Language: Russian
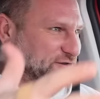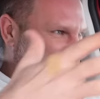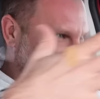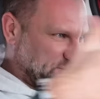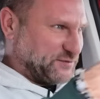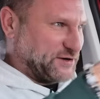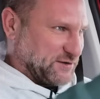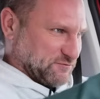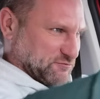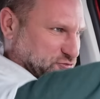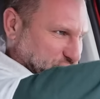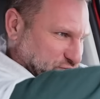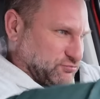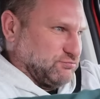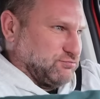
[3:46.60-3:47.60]
таким прям
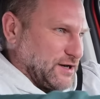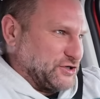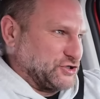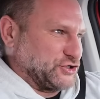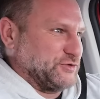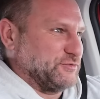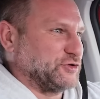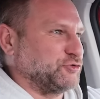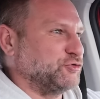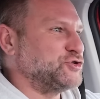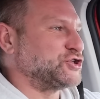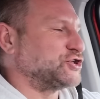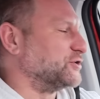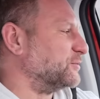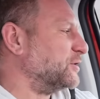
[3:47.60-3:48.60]
большим и
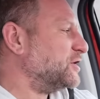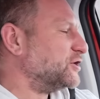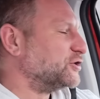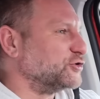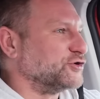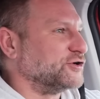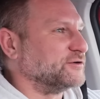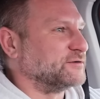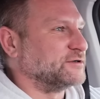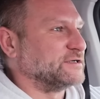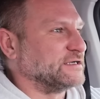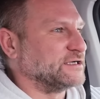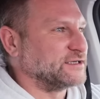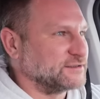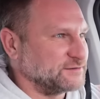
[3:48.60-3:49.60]
тучным,
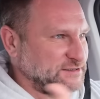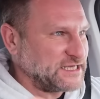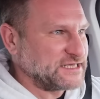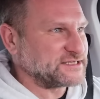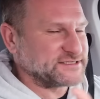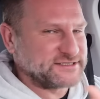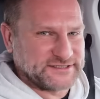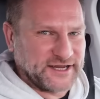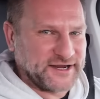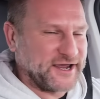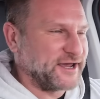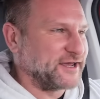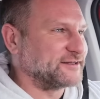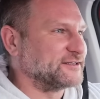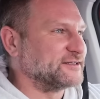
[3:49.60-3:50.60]
но э, есть
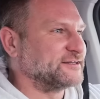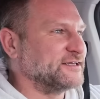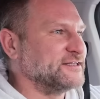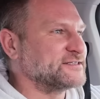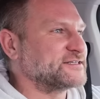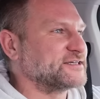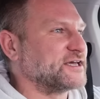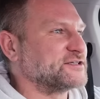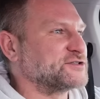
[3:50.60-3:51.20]
такая тенденция,